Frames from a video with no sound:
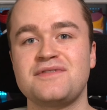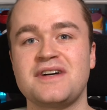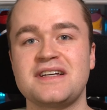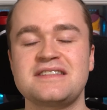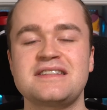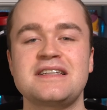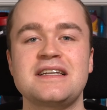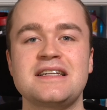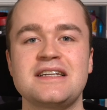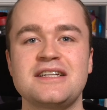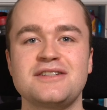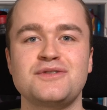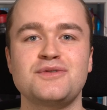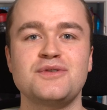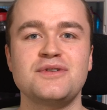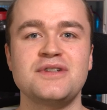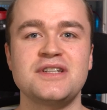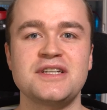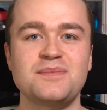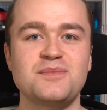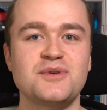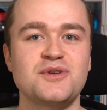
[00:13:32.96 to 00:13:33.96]
was hier
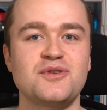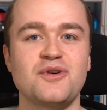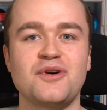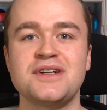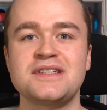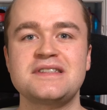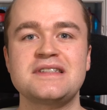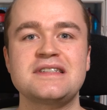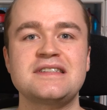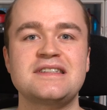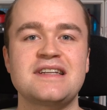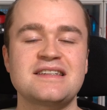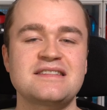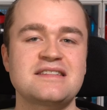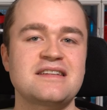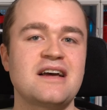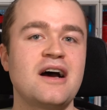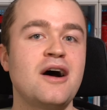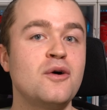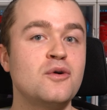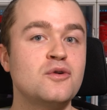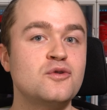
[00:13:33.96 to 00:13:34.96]
natürlich bedeutet, dass
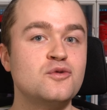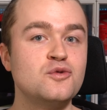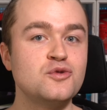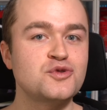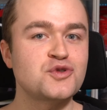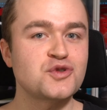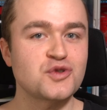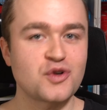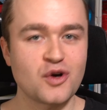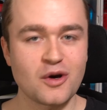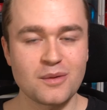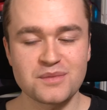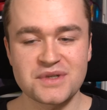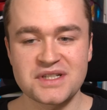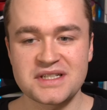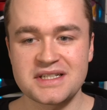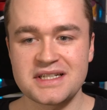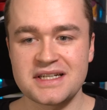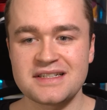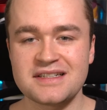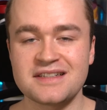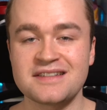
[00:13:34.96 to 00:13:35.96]
er auch gut zu
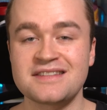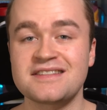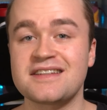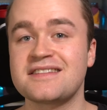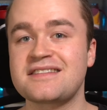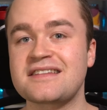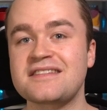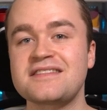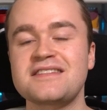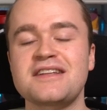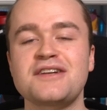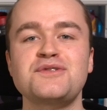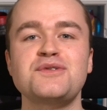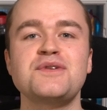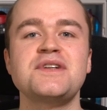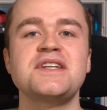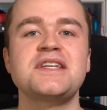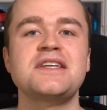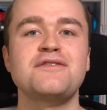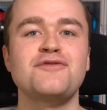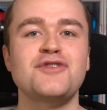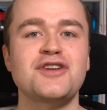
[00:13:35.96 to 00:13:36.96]
kombinieren ist. Es ist
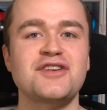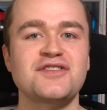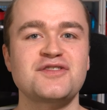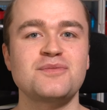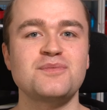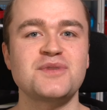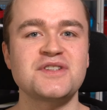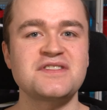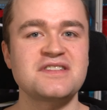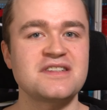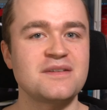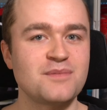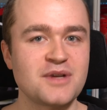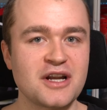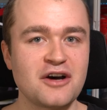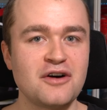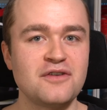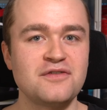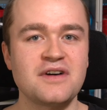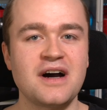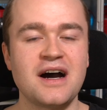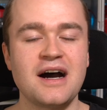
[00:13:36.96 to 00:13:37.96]
natürlich hier wieder so ein bisschen
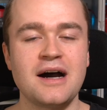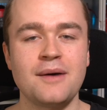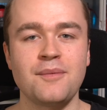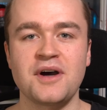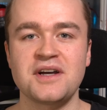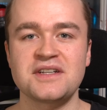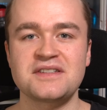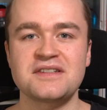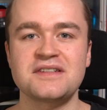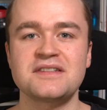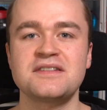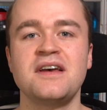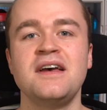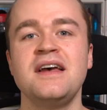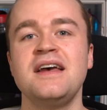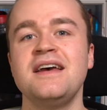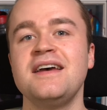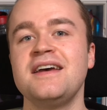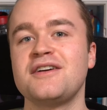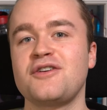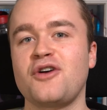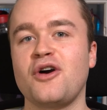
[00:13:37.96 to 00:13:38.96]
blau verarbeitet,
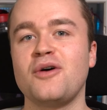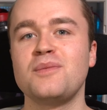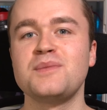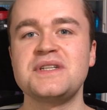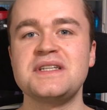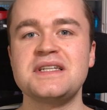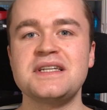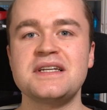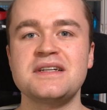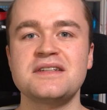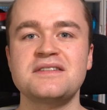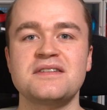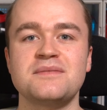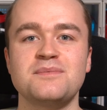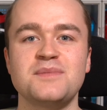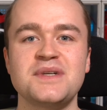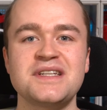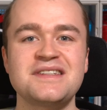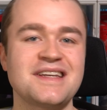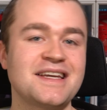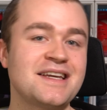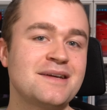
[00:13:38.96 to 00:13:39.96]
kombiniert
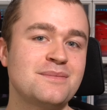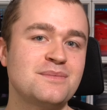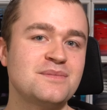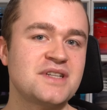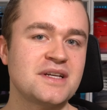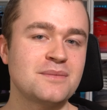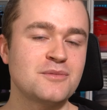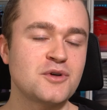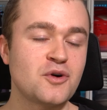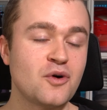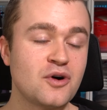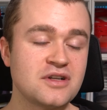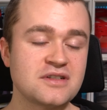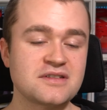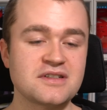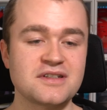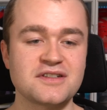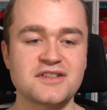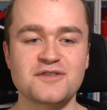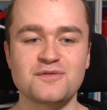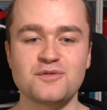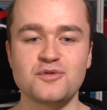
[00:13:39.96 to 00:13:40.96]
mit eben dem
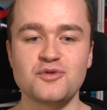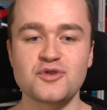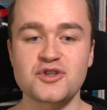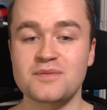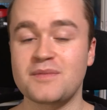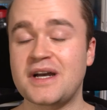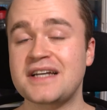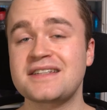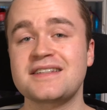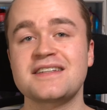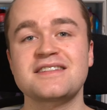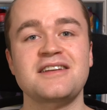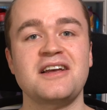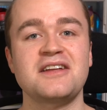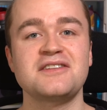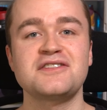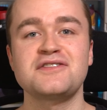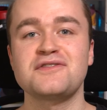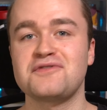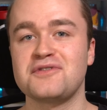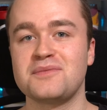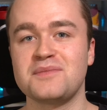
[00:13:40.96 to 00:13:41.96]
goldenen Swoosh, macht das
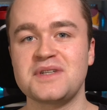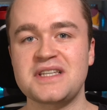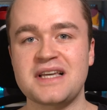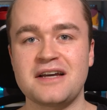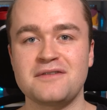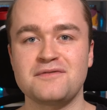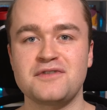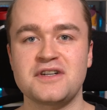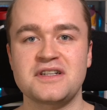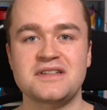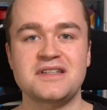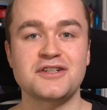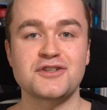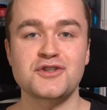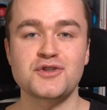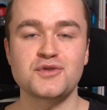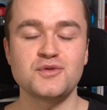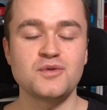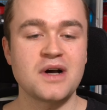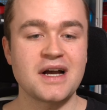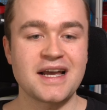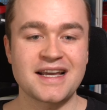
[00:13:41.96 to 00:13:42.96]
Ganze für mich einfach den
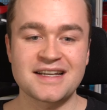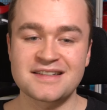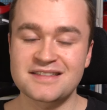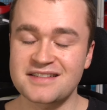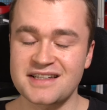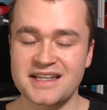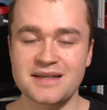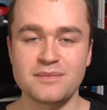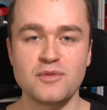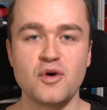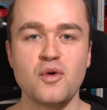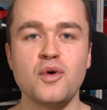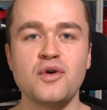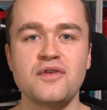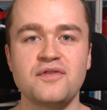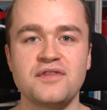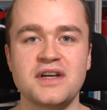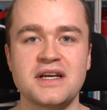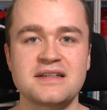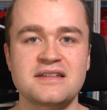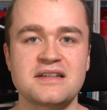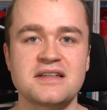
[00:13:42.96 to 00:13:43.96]
Schuh extrem
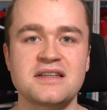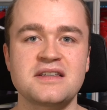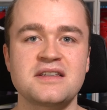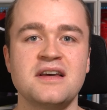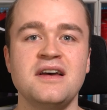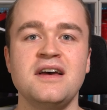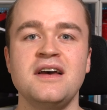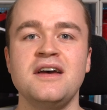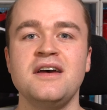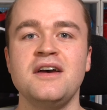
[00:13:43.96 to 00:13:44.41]
hochwertig.